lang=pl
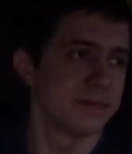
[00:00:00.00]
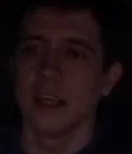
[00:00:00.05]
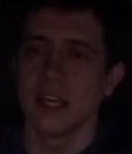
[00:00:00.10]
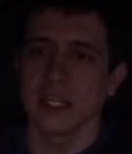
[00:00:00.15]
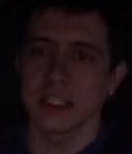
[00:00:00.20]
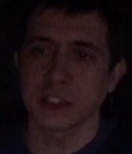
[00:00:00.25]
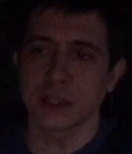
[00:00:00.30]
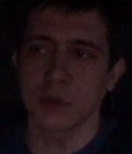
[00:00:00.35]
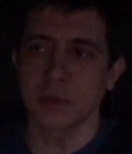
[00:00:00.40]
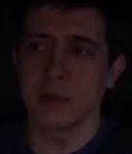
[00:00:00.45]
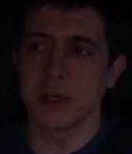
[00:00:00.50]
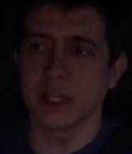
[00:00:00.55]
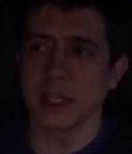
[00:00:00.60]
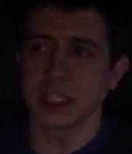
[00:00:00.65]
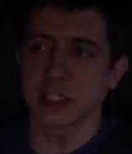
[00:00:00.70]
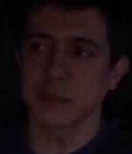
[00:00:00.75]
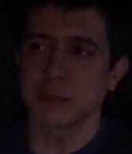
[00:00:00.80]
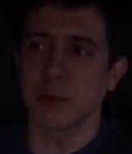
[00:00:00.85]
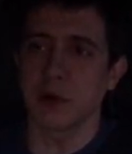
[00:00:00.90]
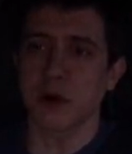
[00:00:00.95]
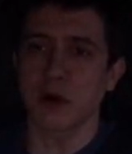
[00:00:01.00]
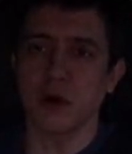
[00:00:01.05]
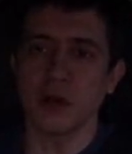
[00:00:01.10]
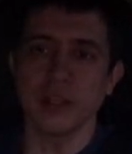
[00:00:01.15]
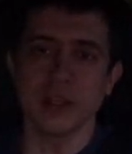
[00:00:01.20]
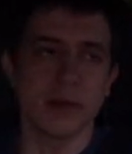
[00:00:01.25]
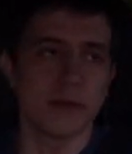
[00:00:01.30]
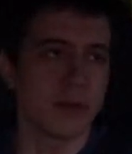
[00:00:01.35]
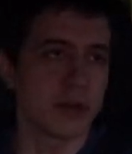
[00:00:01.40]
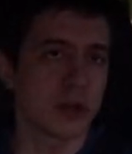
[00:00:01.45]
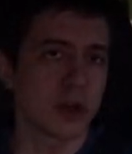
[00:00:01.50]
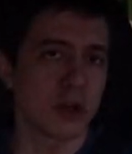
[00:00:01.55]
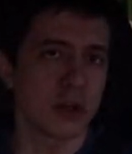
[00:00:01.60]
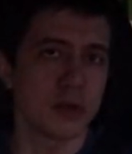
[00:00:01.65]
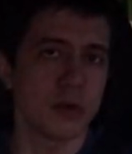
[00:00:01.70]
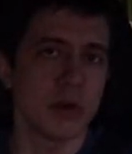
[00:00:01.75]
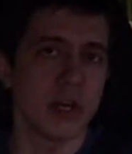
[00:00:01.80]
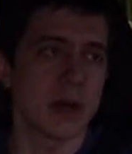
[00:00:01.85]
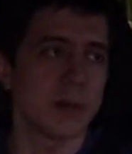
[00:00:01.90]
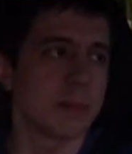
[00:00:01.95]
Ja sobie na spokojnie
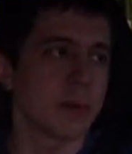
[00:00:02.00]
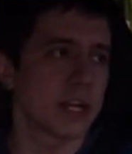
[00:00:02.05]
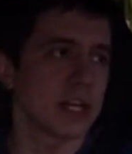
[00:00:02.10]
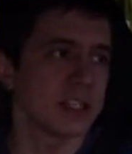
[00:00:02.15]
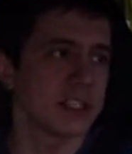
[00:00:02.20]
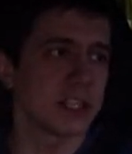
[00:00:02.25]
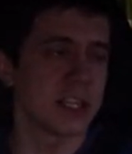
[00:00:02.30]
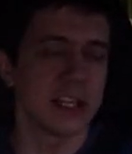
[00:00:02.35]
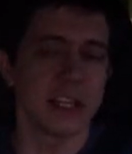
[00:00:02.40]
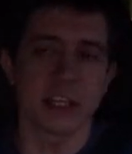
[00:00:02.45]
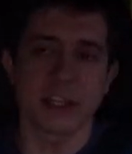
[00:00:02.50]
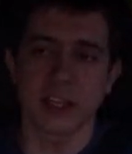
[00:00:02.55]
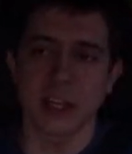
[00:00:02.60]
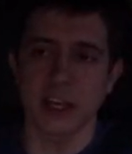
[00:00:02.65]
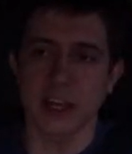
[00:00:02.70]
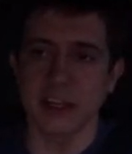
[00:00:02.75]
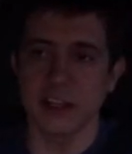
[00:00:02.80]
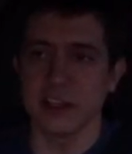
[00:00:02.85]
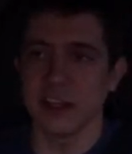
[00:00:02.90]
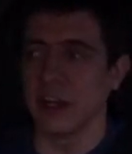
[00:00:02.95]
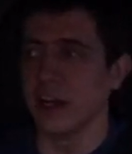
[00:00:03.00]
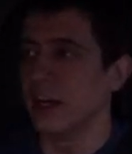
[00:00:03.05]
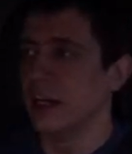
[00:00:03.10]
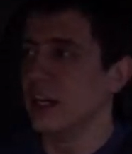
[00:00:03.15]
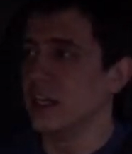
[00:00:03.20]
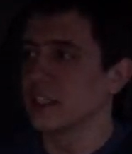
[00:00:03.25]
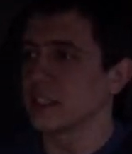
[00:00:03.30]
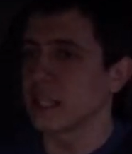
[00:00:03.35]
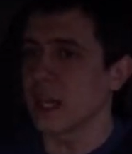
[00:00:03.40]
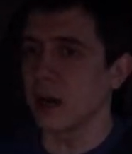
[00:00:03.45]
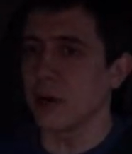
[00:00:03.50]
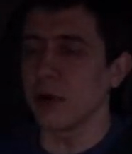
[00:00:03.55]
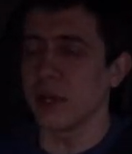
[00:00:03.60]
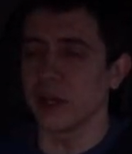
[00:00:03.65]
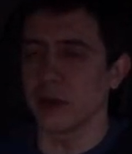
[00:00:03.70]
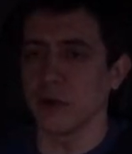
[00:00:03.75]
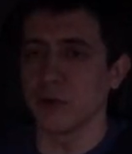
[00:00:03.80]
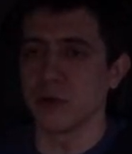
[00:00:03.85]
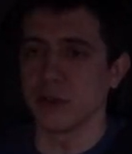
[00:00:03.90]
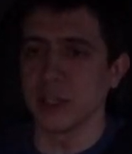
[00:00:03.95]
wykonuję pracę na terenie
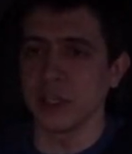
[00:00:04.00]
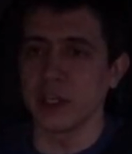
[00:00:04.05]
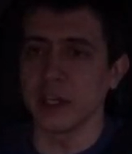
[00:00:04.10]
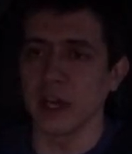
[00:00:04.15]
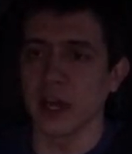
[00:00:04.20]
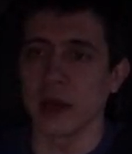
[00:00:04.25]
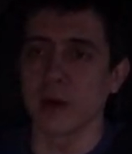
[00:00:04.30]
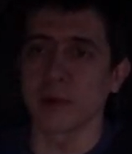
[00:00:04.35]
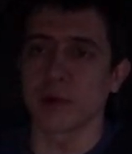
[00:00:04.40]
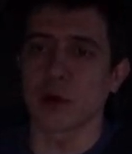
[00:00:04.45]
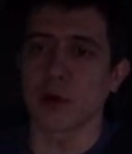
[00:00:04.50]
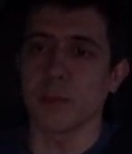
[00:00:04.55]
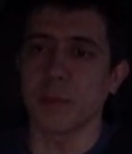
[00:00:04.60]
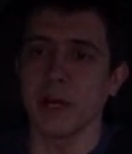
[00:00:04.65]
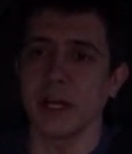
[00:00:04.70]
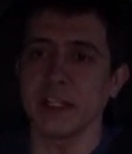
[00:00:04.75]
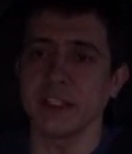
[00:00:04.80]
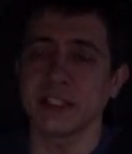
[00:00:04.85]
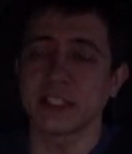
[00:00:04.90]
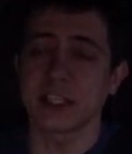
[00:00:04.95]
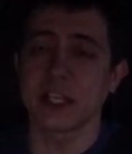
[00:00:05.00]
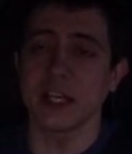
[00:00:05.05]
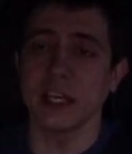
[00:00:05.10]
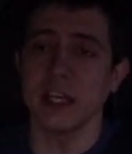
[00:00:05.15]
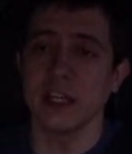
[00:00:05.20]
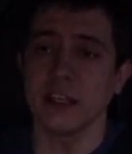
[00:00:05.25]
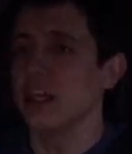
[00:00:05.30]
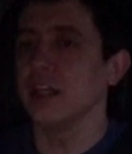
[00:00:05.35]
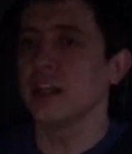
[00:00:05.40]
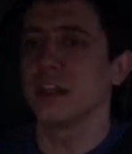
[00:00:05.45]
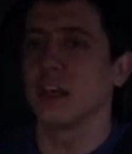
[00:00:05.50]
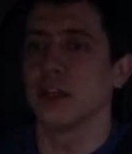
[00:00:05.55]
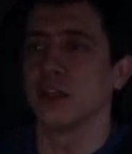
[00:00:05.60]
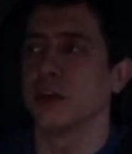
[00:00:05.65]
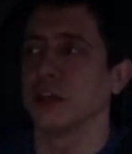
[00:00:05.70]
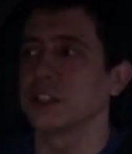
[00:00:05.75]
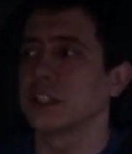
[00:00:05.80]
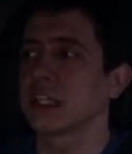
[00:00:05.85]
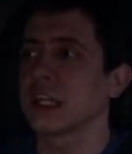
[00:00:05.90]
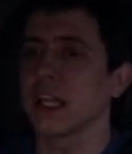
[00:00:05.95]
całej Unii Europejskiej, idę
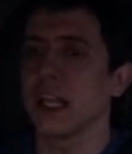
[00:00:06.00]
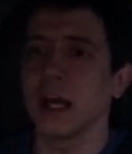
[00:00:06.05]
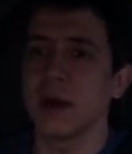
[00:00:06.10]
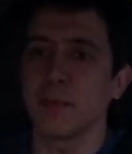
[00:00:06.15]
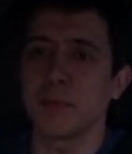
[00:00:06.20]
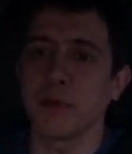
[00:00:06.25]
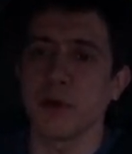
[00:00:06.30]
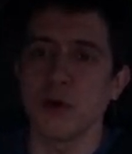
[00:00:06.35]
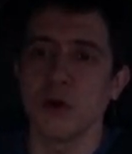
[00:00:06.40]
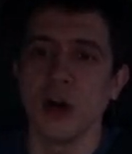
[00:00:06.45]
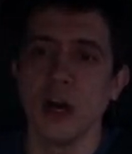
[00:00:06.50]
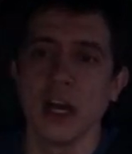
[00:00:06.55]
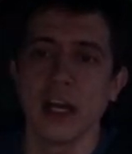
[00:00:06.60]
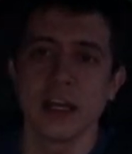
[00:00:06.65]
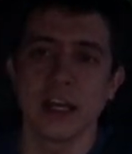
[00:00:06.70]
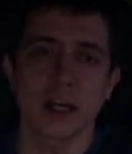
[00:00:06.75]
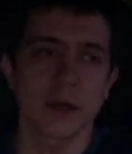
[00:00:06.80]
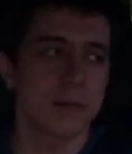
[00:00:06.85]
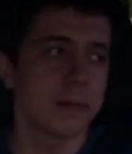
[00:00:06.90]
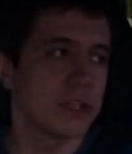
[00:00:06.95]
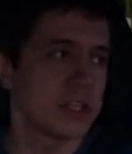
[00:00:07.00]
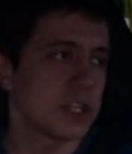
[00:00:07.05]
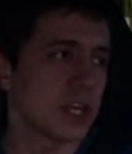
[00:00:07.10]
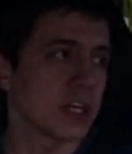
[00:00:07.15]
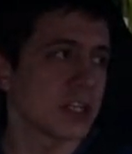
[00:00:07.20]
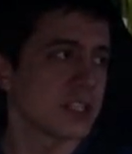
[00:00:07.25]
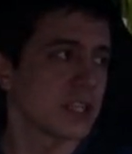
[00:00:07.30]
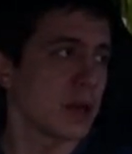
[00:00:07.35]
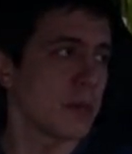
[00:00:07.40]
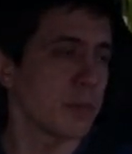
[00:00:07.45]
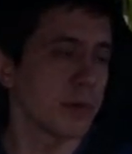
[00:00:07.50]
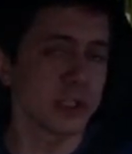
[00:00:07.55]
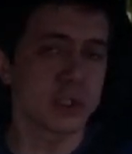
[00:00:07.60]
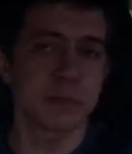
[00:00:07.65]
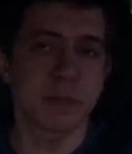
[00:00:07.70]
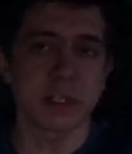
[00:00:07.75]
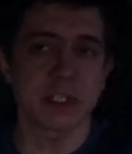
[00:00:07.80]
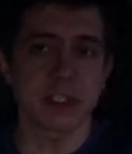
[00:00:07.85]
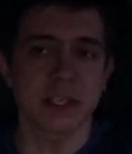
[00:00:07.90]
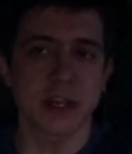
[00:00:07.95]
do sklepu, jak mi się chce
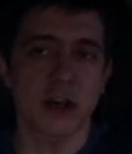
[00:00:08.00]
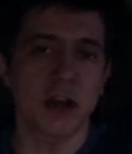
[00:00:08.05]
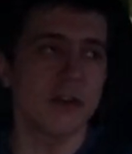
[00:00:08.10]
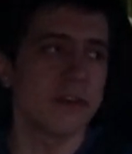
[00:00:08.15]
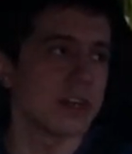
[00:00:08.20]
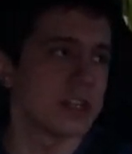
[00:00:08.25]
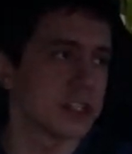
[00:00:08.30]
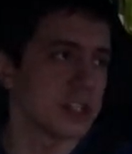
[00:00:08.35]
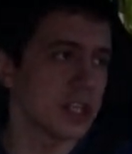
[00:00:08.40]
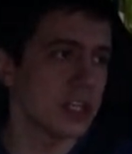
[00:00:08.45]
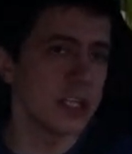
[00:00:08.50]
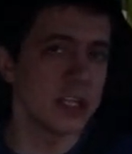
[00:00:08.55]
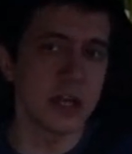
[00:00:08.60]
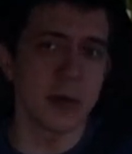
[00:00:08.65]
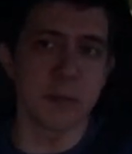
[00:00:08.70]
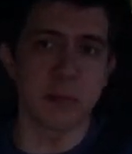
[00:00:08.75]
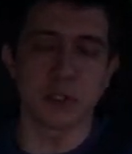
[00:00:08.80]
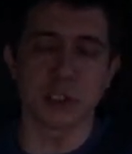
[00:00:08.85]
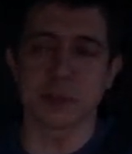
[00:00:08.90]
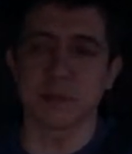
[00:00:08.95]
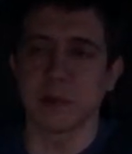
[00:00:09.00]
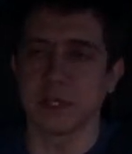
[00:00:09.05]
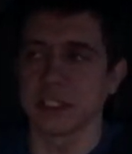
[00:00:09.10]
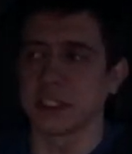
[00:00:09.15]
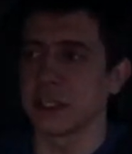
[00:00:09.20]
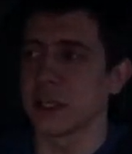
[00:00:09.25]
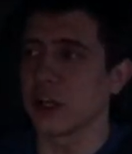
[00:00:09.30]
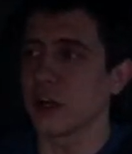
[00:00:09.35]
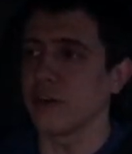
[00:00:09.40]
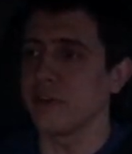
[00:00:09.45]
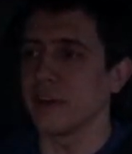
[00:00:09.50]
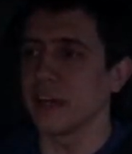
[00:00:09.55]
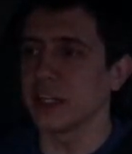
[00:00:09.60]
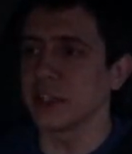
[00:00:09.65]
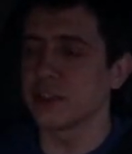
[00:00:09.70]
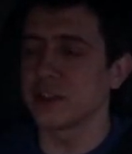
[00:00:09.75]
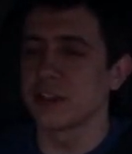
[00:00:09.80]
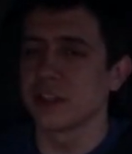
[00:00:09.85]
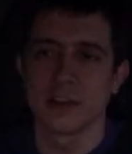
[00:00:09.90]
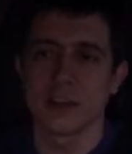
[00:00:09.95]
pospacerować, idę
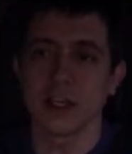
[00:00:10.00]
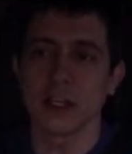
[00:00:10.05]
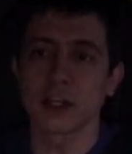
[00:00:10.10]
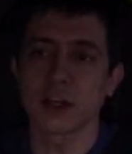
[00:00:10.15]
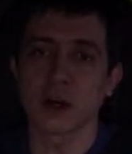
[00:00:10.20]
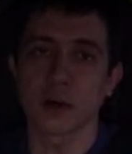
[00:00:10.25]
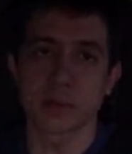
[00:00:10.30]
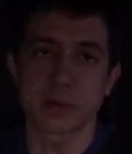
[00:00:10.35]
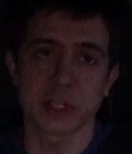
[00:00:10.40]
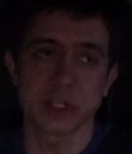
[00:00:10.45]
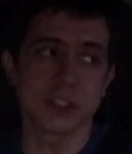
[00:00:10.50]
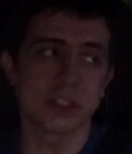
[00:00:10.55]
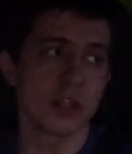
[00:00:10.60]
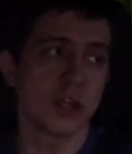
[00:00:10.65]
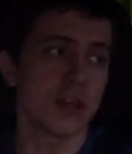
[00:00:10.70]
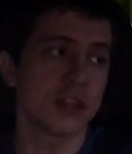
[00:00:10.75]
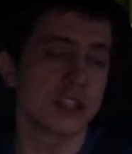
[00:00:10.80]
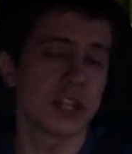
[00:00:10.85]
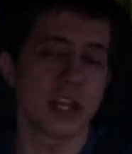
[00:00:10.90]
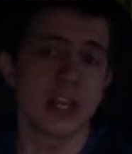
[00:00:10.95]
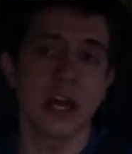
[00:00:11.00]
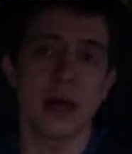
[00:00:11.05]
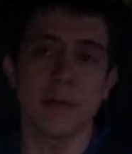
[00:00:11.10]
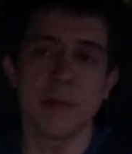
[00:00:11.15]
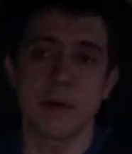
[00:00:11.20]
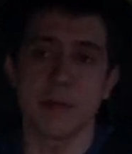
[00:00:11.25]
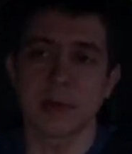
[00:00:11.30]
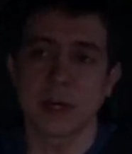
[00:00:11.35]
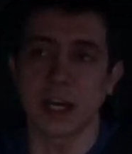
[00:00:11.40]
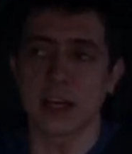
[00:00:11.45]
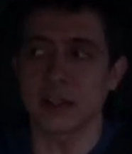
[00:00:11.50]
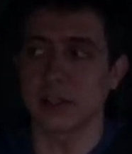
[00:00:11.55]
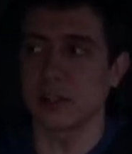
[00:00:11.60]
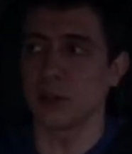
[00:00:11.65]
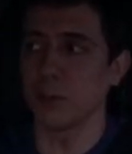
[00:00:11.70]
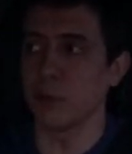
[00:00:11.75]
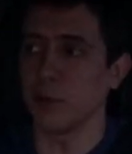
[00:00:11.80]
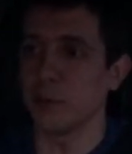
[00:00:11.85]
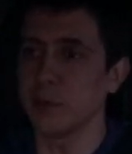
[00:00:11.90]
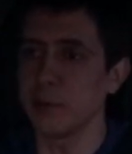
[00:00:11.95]
pospacerować, tylko przez to, że ja mam
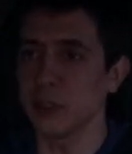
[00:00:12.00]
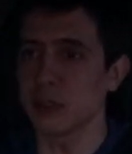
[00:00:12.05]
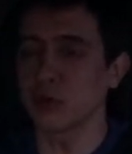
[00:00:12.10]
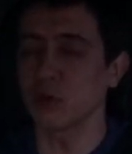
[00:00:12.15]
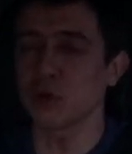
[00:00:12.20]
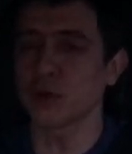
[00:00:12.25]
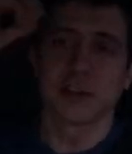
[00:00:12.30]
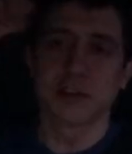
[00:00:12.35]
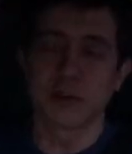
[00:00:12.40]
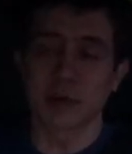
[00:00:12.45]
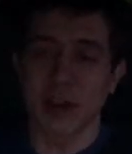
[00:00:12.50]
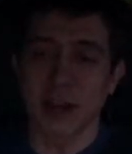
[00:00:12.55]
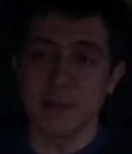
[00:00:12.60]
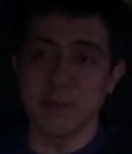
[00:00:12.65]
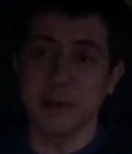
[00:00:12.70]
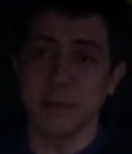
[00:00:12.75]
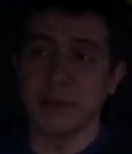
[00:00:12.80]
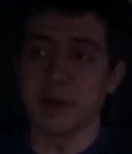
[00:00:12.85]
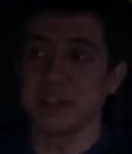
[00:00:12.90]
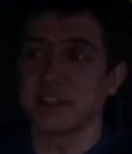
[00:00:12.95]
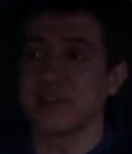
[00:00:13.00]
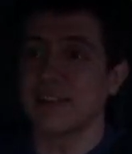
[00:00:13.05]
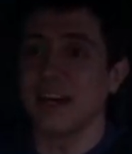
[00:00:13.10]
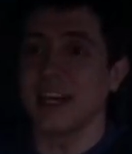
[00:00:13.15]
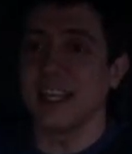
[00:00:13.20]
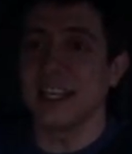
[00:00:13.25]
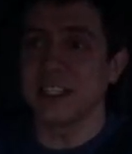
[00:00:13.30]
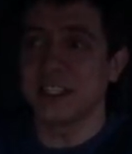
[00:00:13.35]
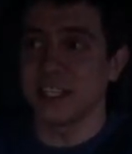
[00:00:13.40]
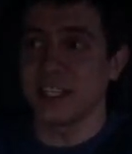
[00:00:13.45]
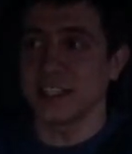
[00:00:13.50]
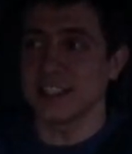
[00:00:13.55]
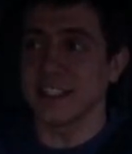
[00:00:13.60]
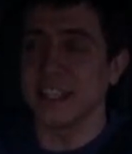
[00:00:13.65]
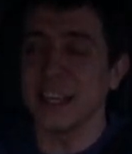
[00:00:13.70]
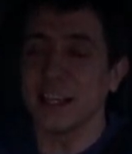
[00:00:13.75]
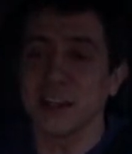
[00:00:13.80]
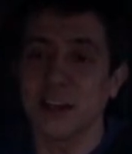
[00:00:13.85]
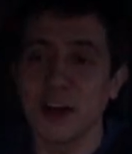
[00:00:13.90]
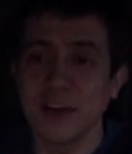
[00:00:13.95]
kartę pobytu, która mi pozwala się
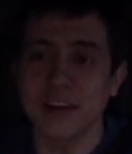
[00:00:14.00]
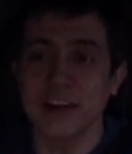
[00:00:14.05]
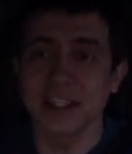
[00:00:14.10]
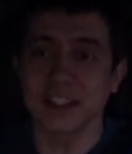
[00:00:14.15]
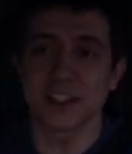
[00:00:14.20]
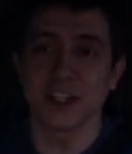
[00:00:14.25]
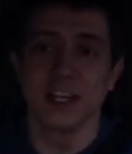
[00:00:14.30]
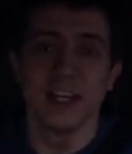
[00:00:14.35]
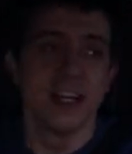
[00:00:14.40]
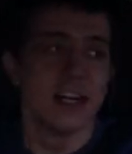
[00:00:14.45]
znajdować